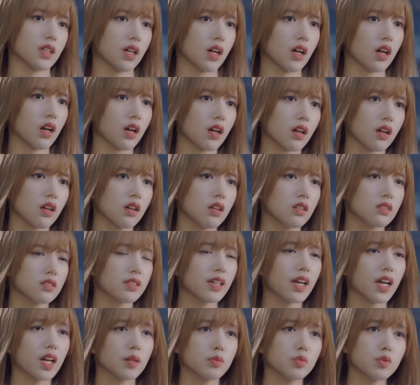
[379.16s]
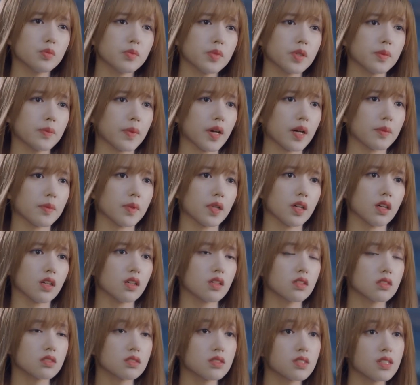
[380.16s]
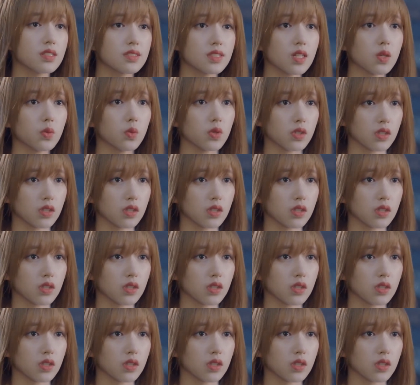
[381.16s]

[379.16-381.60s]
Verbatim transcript: 阳，你还不明白吗？现在我